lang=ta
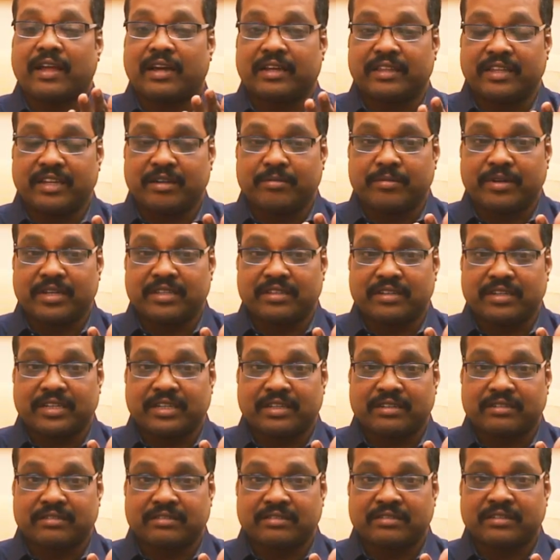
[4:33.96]
அதே மாதிரி
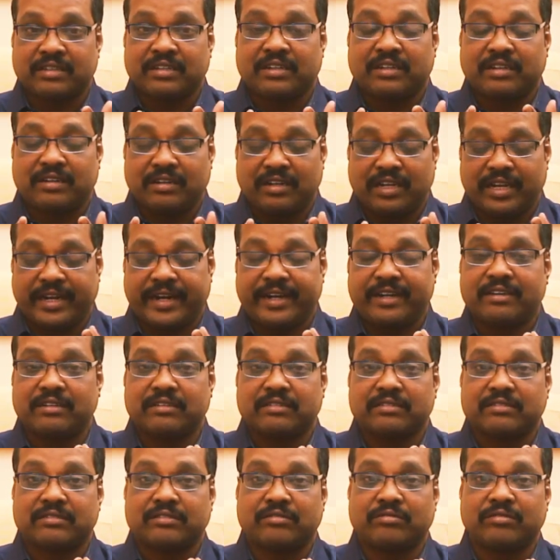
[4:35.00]
லேண்டு
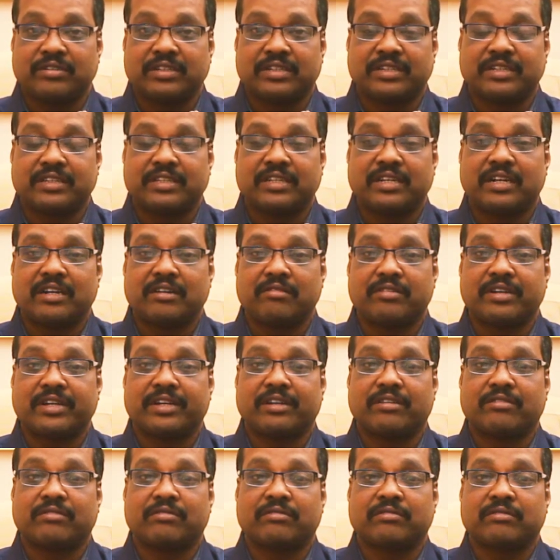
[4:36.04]
உங்களுக்கு இது நாள்
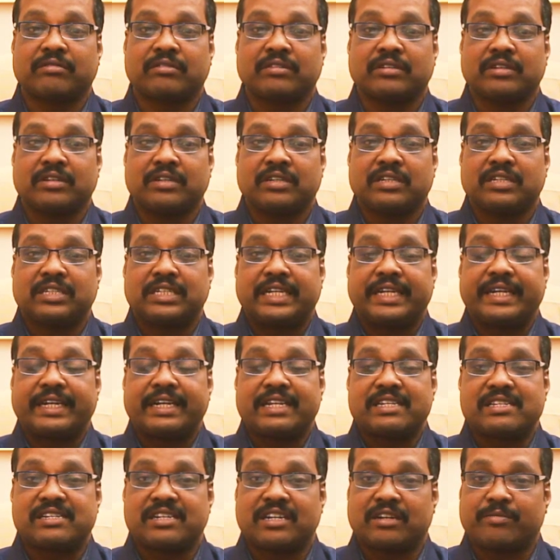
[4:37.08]
வரைக்கும்
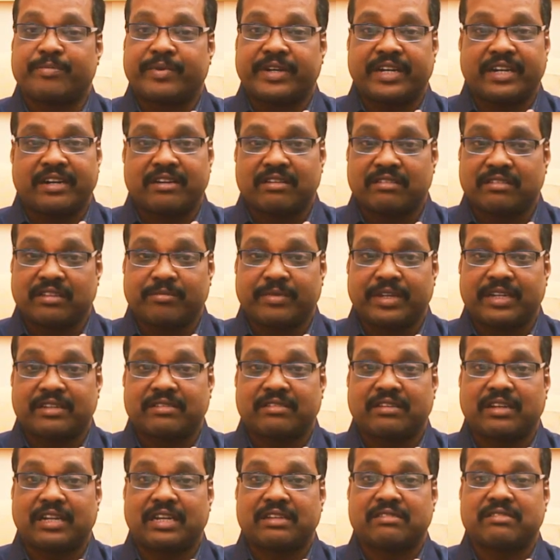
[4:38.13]
ரியல் எஸ்டேட் பண்ணிகிட்டு இருந்த
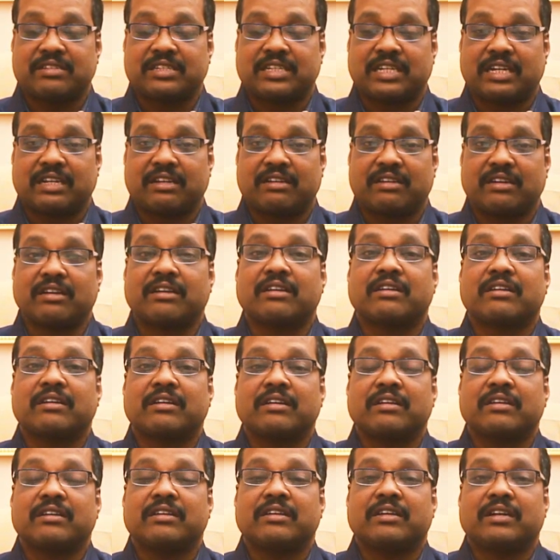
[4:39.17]
மேச ராசிக்காரர்கள்
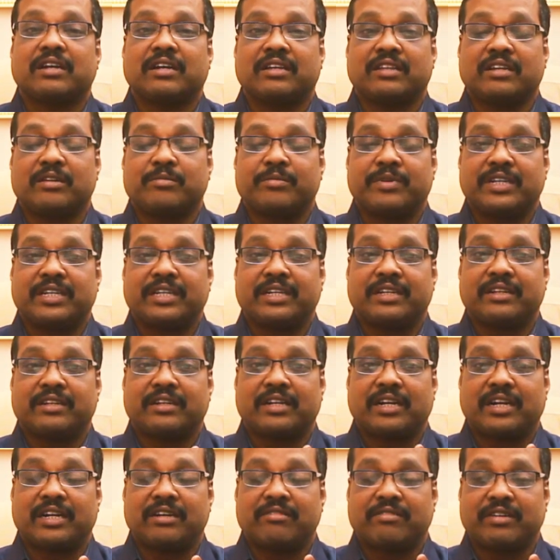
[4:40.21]
அதே மாதிரி
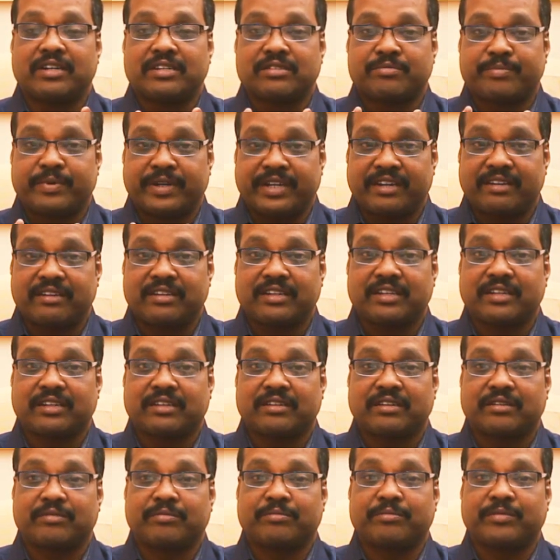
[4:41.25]
அட்வான்ஸ் பண்ணிவிட்டு
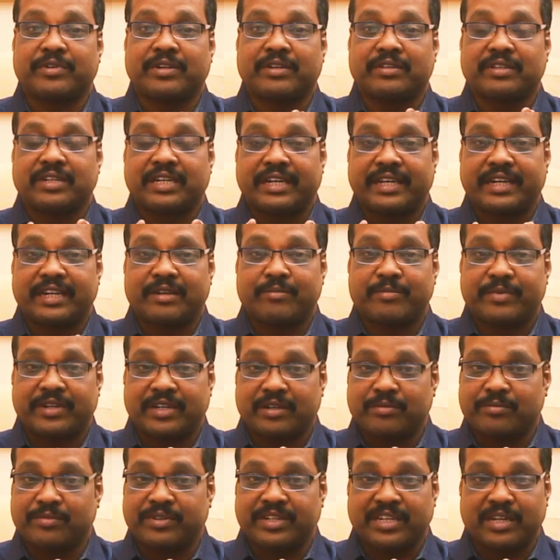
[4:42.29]
அதை கிரையம்
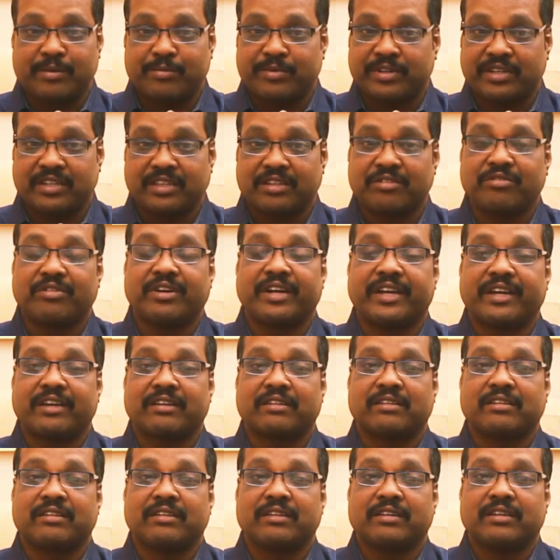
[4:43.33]
பண்ண முடியாமல் இருந்தவங்க
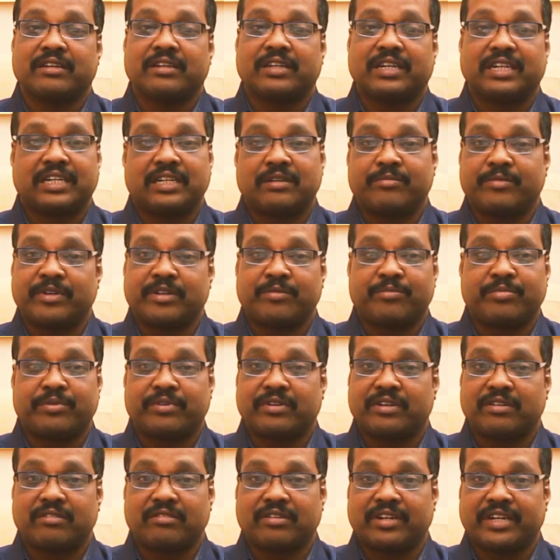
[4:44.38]
அக்ரிமெண்ட்
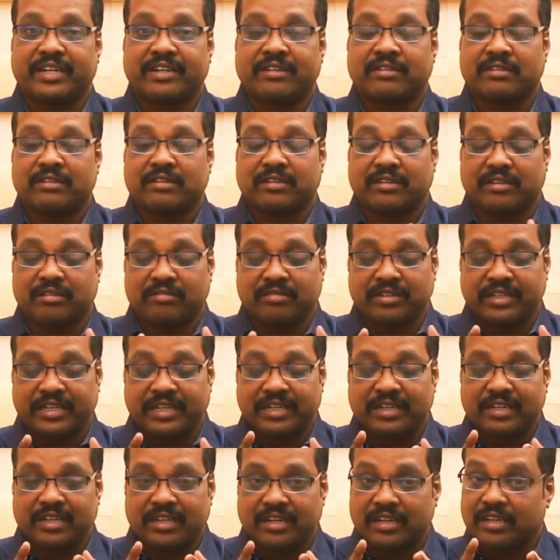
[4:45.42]
போட்டவங்க அவங்க
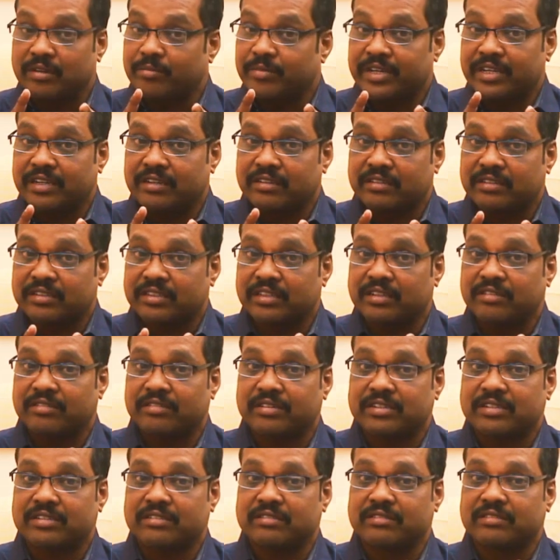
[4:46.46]
எல்லாருக்குமே இந்த
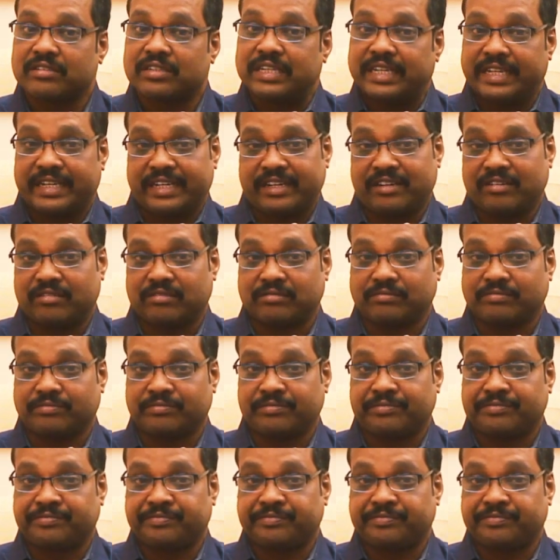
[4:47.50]
வருஷம் கிளியர் ஆகும்